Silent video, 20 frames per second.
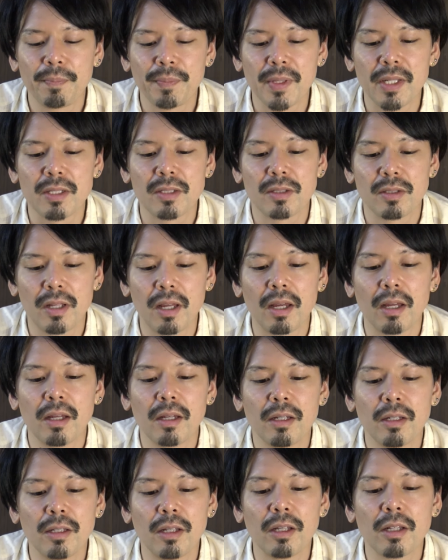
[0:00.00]
ですね
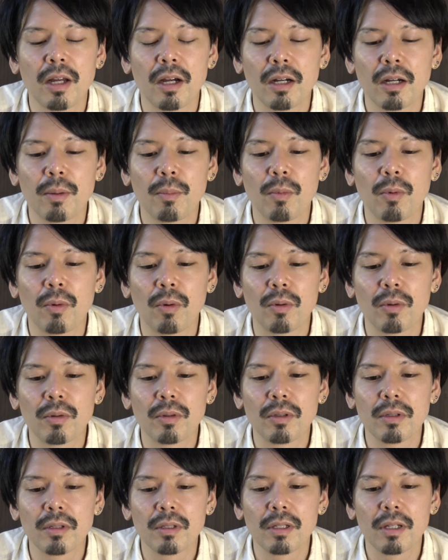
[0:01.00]
値段がもう
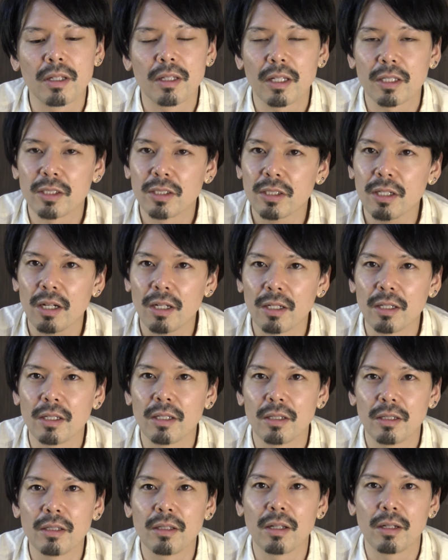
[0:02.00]
桁違いに
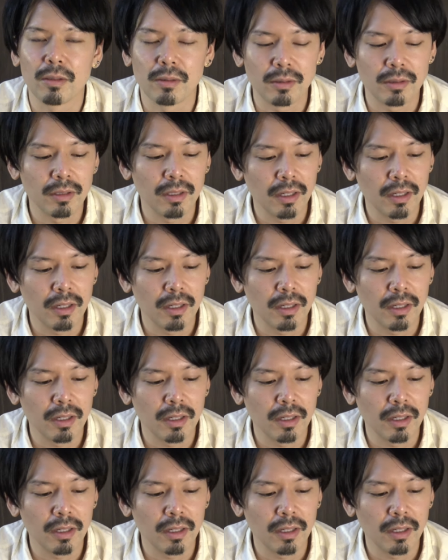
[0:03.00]
なる